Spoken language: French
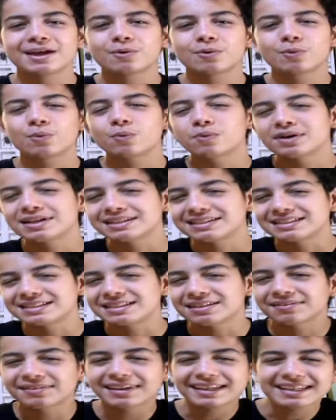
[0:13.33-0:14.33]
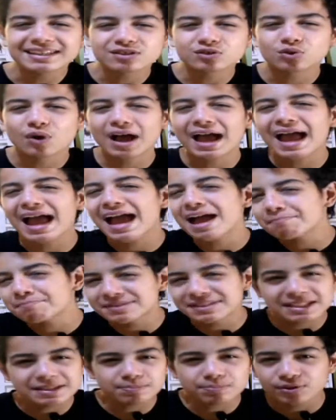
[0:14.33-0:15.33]
ouais, c'est vrai qu'ils sont un
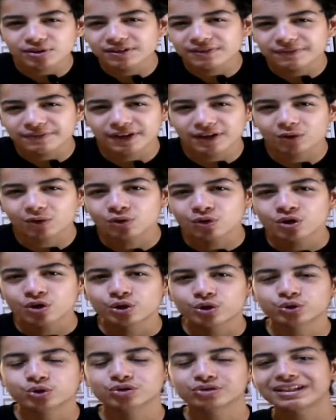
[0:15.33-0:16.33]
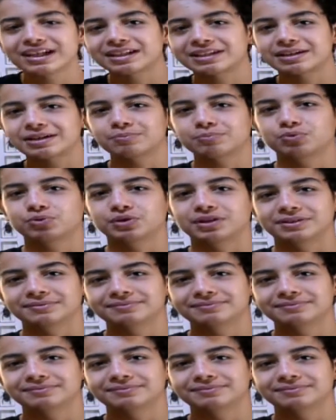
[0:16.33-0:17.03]
petit peu différents sur certains points.